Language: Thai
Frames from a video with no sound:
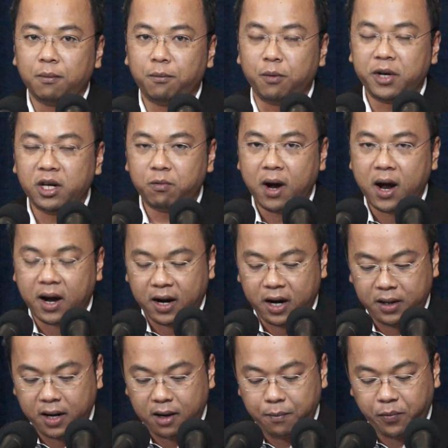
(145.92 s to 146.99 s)
ผมคิดว่าค
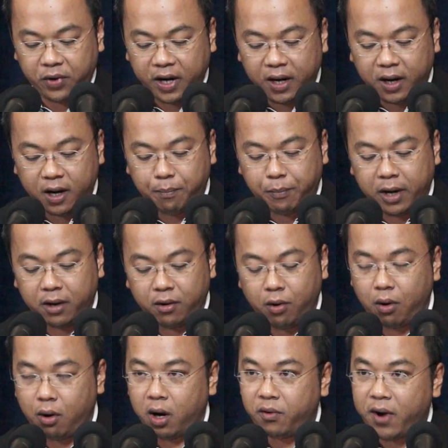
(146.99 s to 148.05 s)
ณะรัฐมนตรีเนี่ยเป็นอง
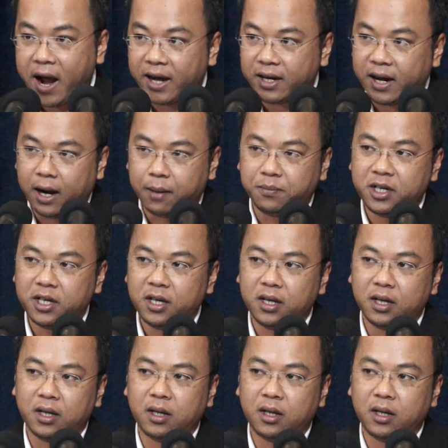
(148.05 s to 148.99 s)
ค์กรแรกนะครับ ที่